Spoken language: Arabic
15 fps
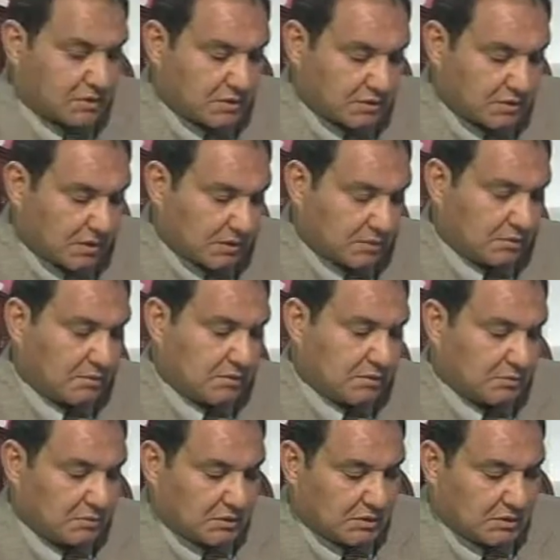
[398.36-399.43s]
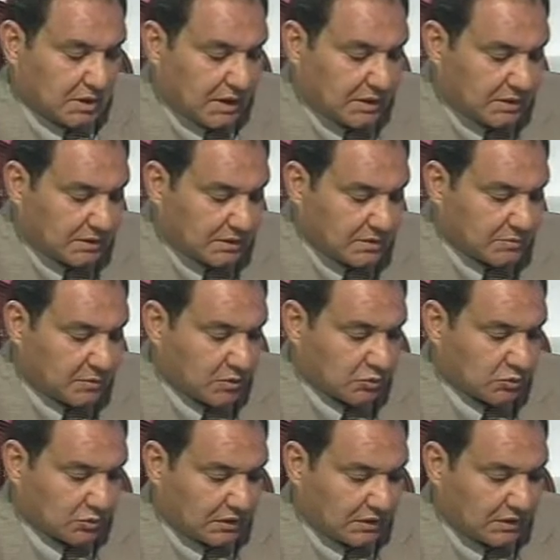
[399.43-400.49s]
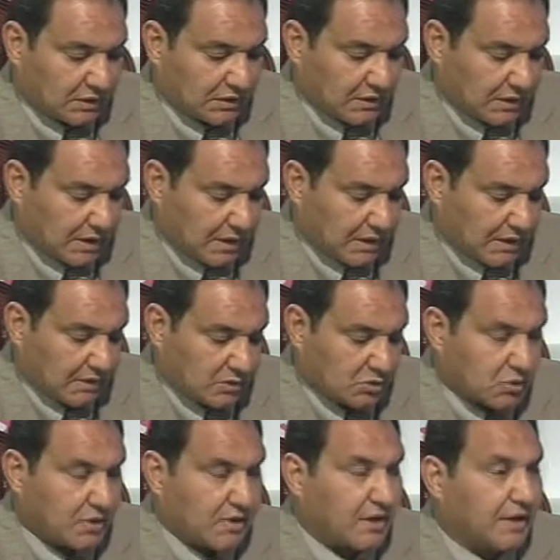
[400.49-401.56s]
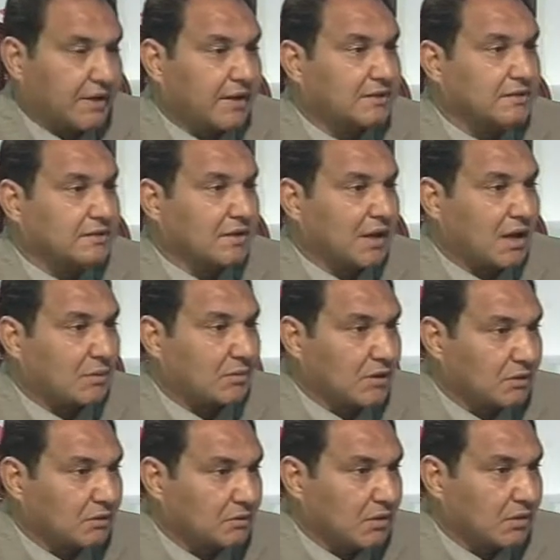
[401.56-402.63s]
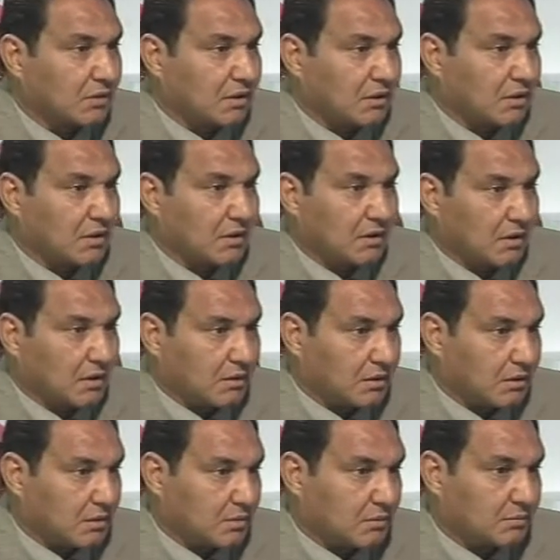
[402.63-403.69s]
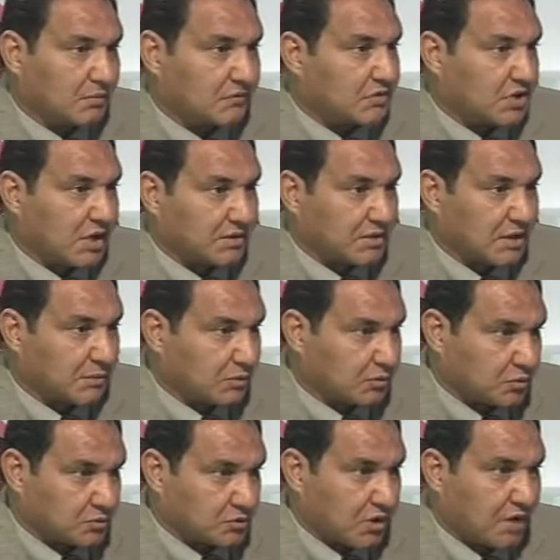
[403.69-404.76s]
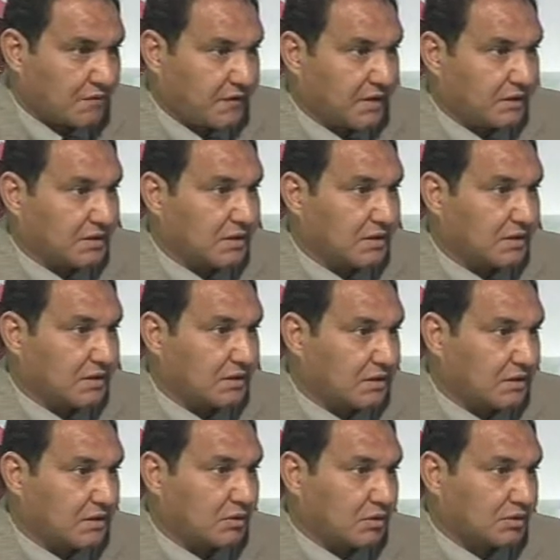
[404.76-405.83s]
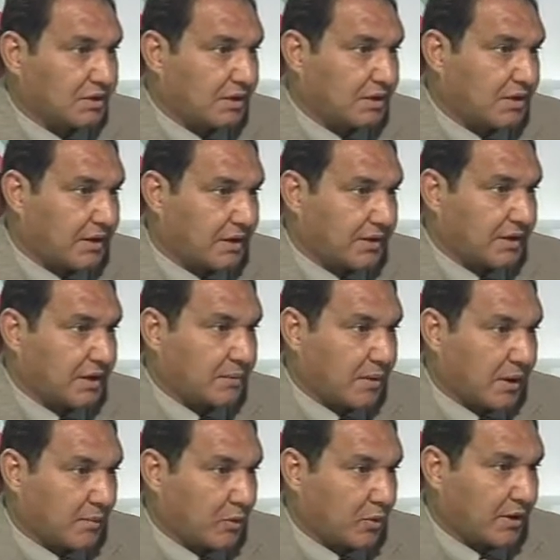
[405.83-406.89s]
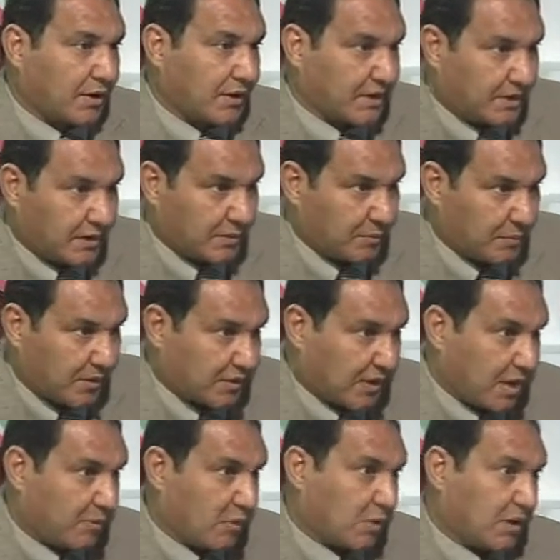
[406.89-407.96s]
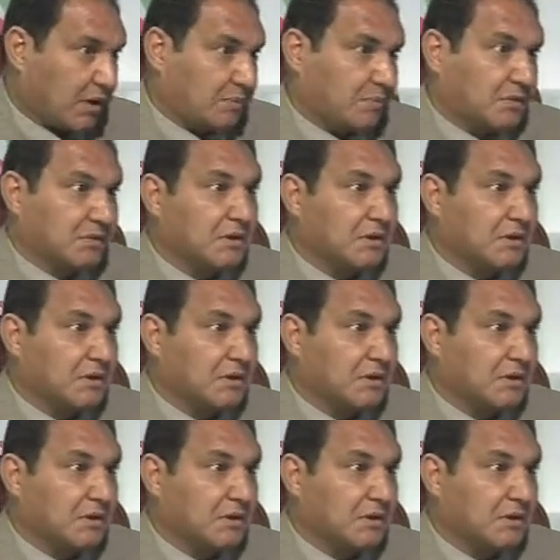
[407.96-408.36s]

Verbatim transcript: يعني بتخلي الناس برضه كده ايه قلقانه شويه حكايه الدعامه انا يعني ما فيش حد قابلته بصراحه في حياتي قال لي انا ايه رحت رايح اركب دعامه وراجع اركب مع دعامه وكلام من